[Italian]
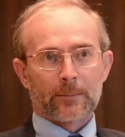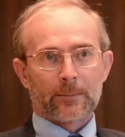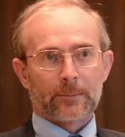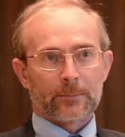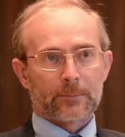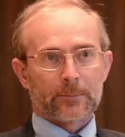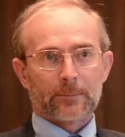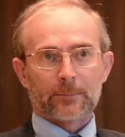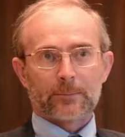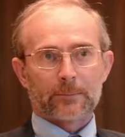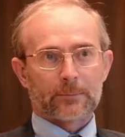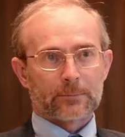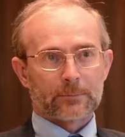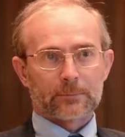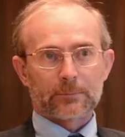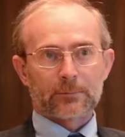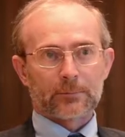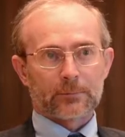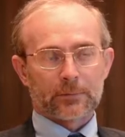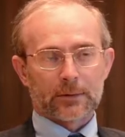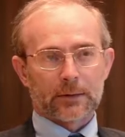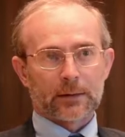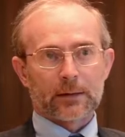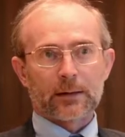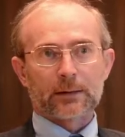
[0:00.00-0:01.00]

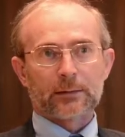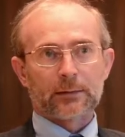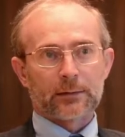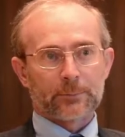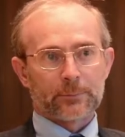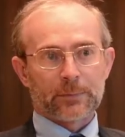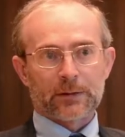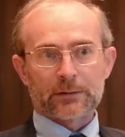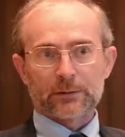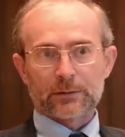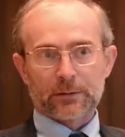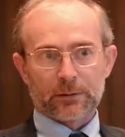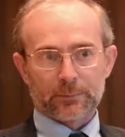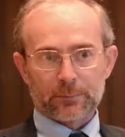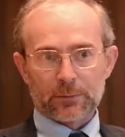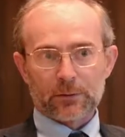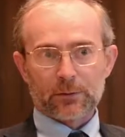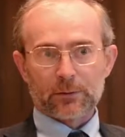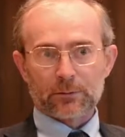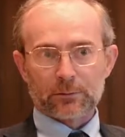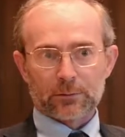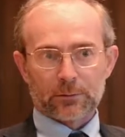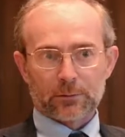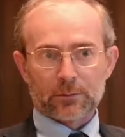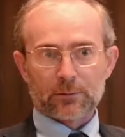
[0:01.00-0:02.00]
un grande
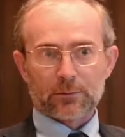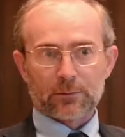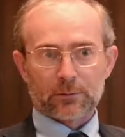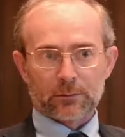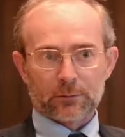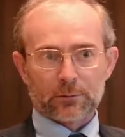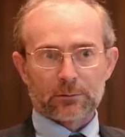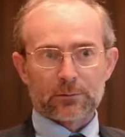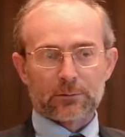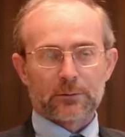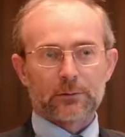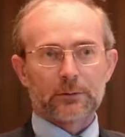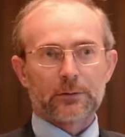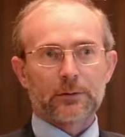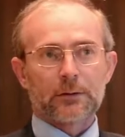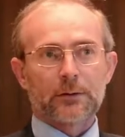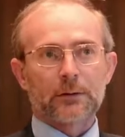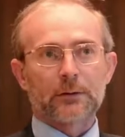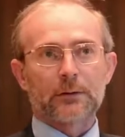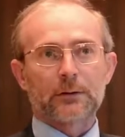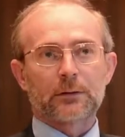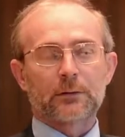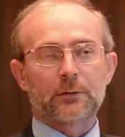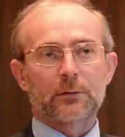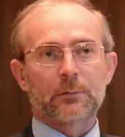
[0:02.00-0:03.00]
patrimonio
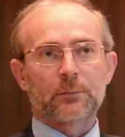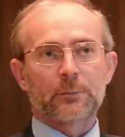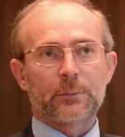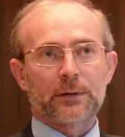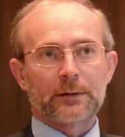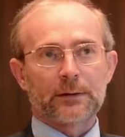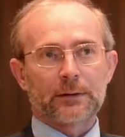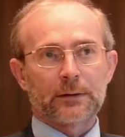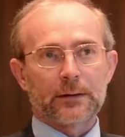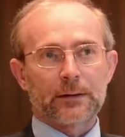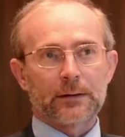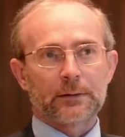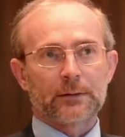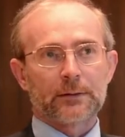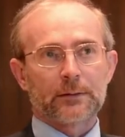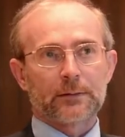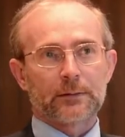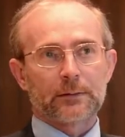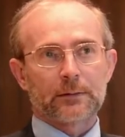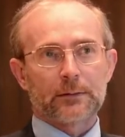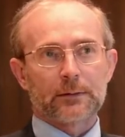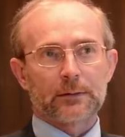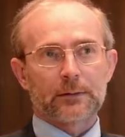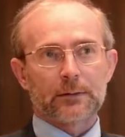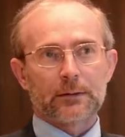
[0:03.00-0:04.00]
di
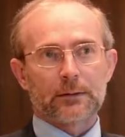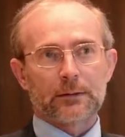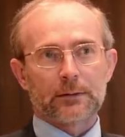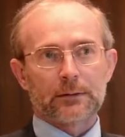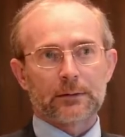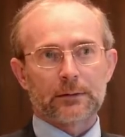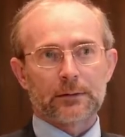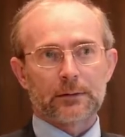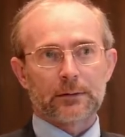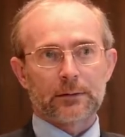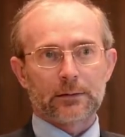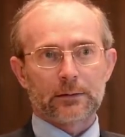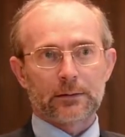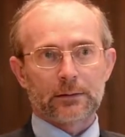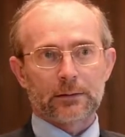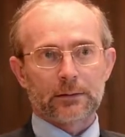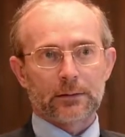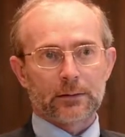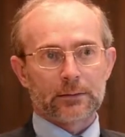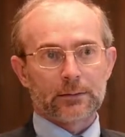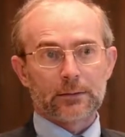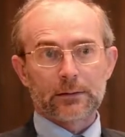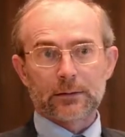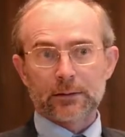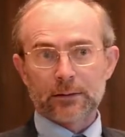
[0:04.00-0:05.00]
competenze e di,
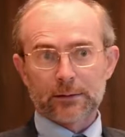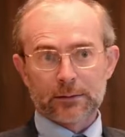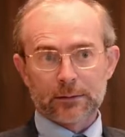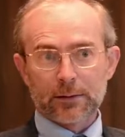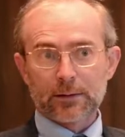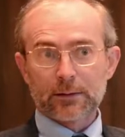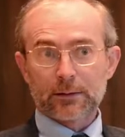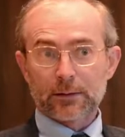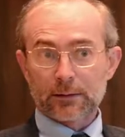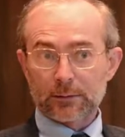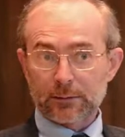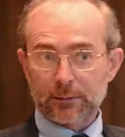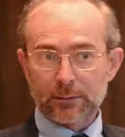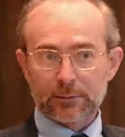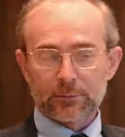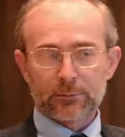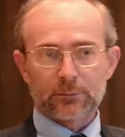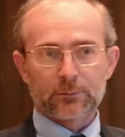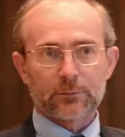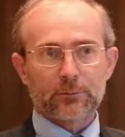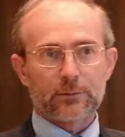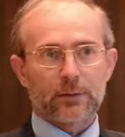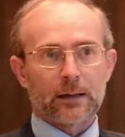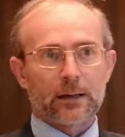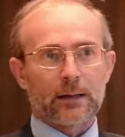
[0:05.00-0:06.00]
e di ricerche e di
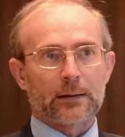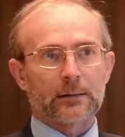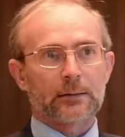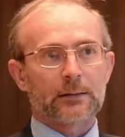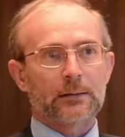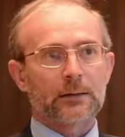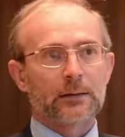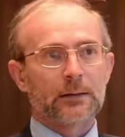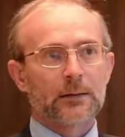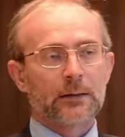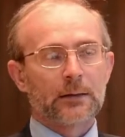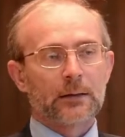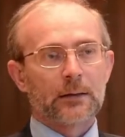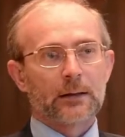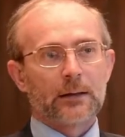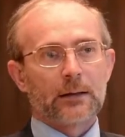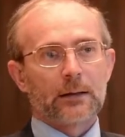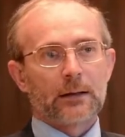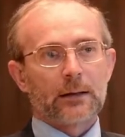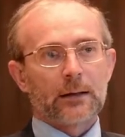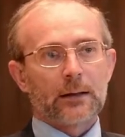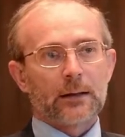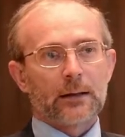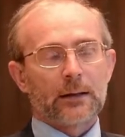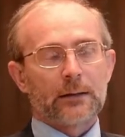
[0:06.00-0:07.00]
risultati.
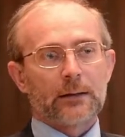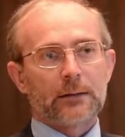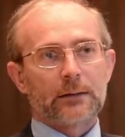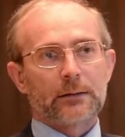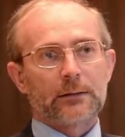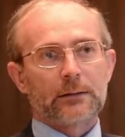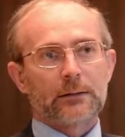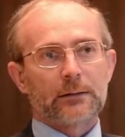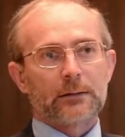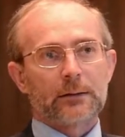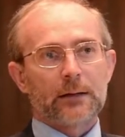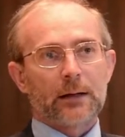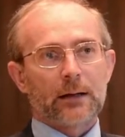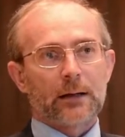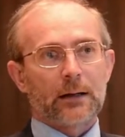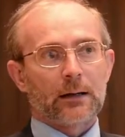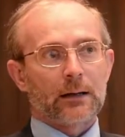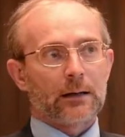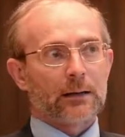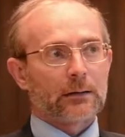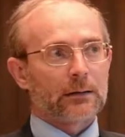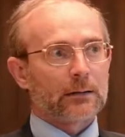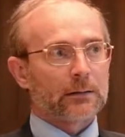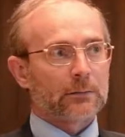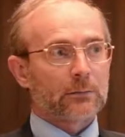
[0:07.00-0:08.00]
E
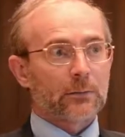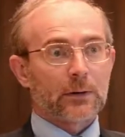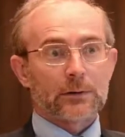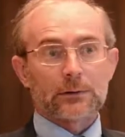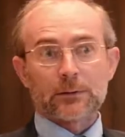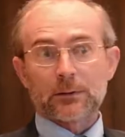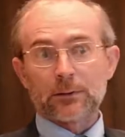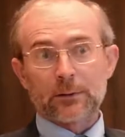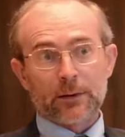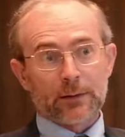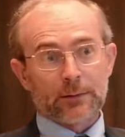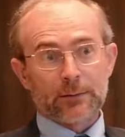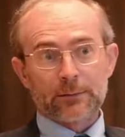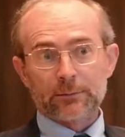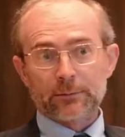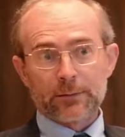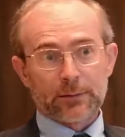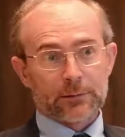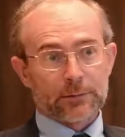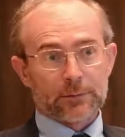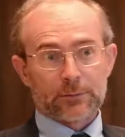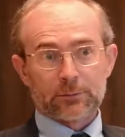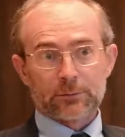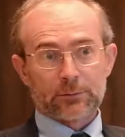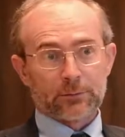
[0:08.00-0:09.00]
da quattro anni
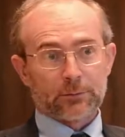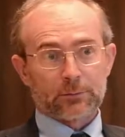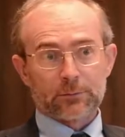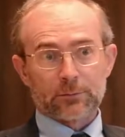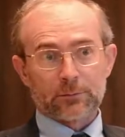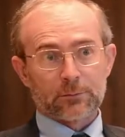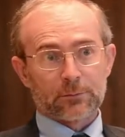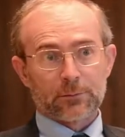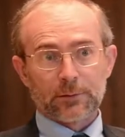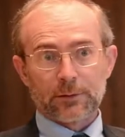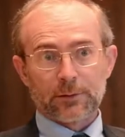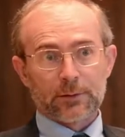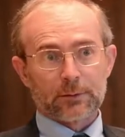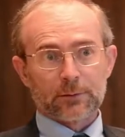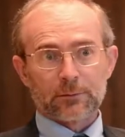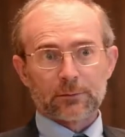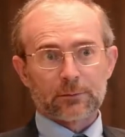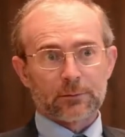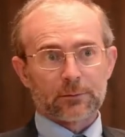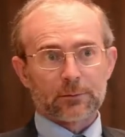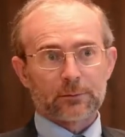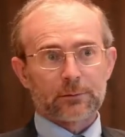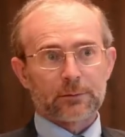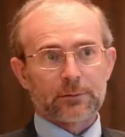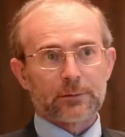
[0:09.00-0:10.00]
invece sono qui
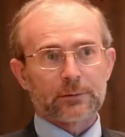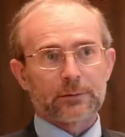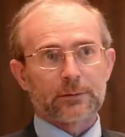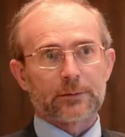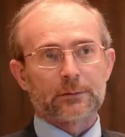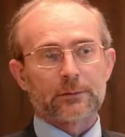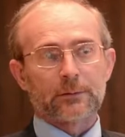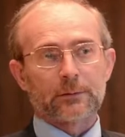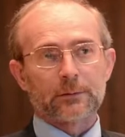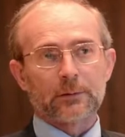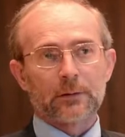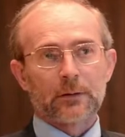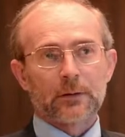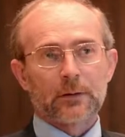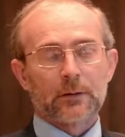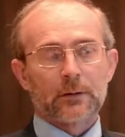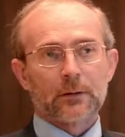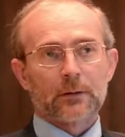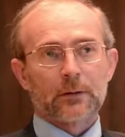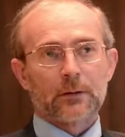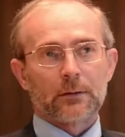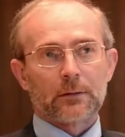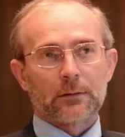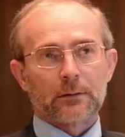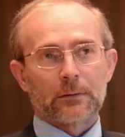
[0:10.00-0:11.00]
con questo
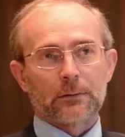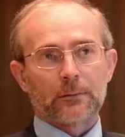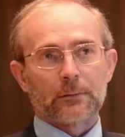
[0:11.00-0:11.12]
eh,